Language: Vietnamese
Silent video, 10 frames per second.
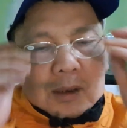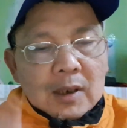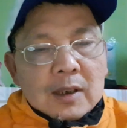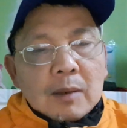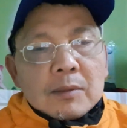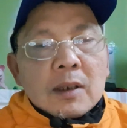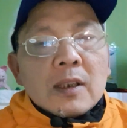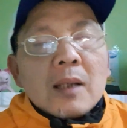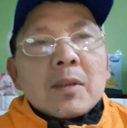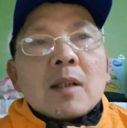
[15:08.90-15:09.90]
thì trong thời
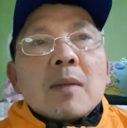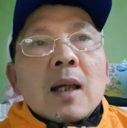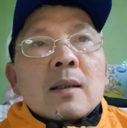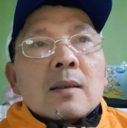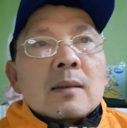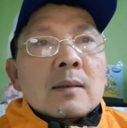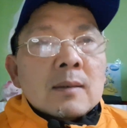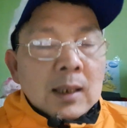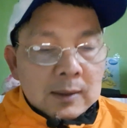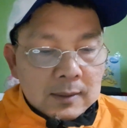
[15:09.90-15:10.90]
gian mà các bạn ờ,
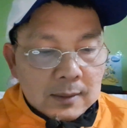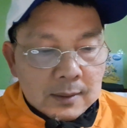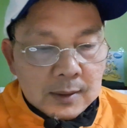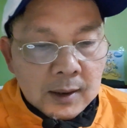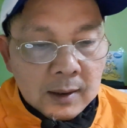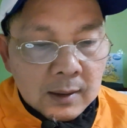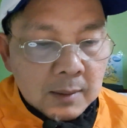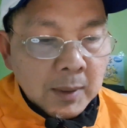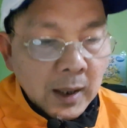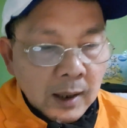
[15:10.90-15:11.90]
lãnh
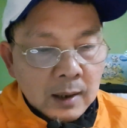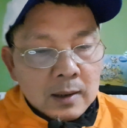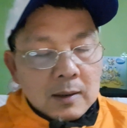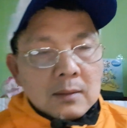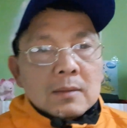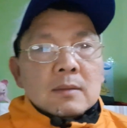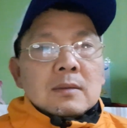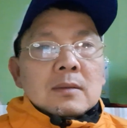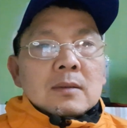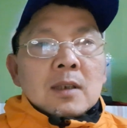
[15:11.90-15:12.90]
tiền mẹ đó
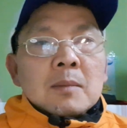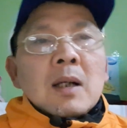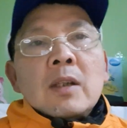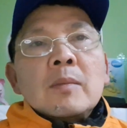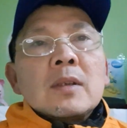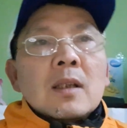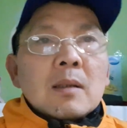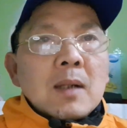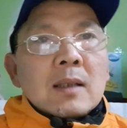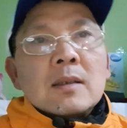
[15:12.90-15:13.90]
thì bảo hiểm y tế
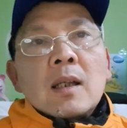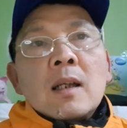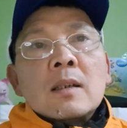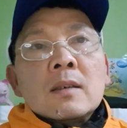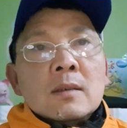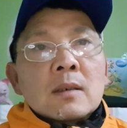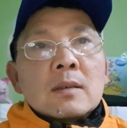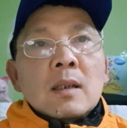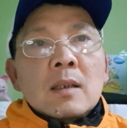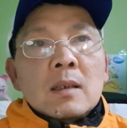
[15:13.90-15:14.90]
các bạn sẽ được
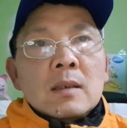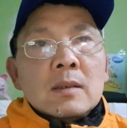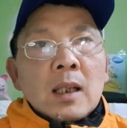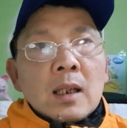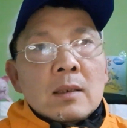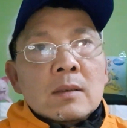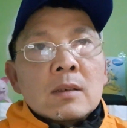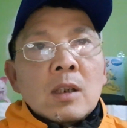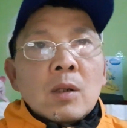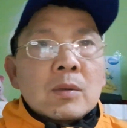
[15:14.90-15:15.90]
ờ, nhà
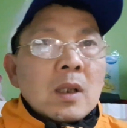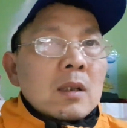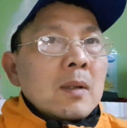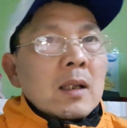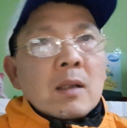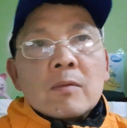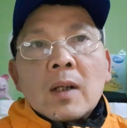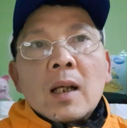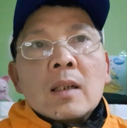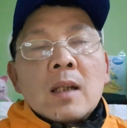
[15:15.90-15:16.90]
nước hỗ trợ các bạn không
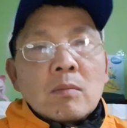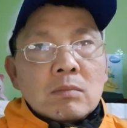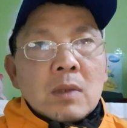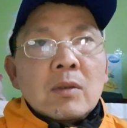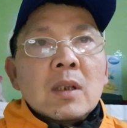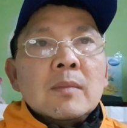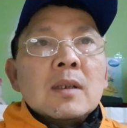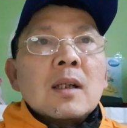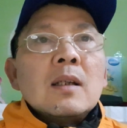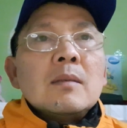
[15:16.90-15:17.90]
phải đóng bảo hiểm y
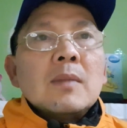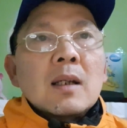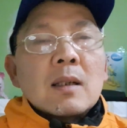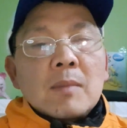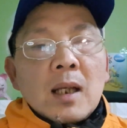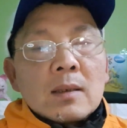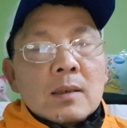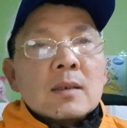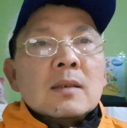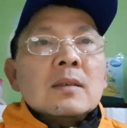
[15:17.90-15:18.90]
tế mà các bạn
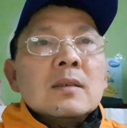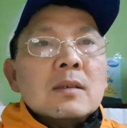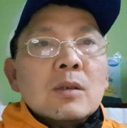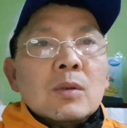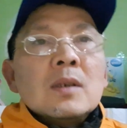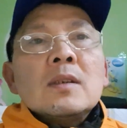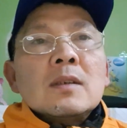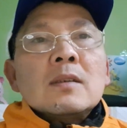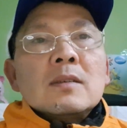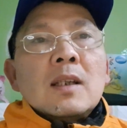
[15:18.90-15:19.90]
được hưởng luôn
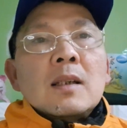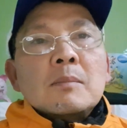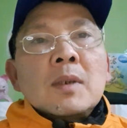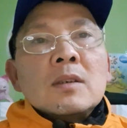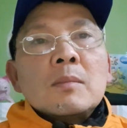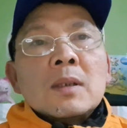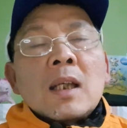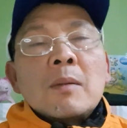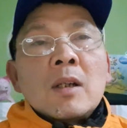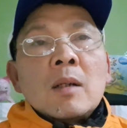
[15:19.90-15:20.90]
nha mình có
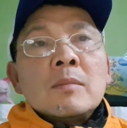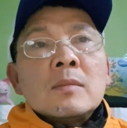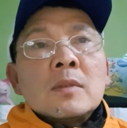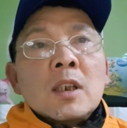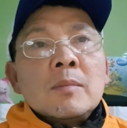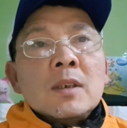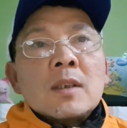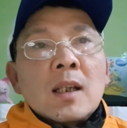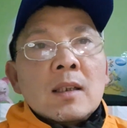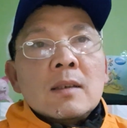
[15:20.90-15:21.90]
thẻ bảo hiểm hiểm y
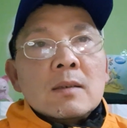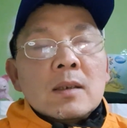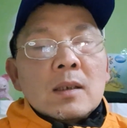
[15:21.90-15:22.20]
tế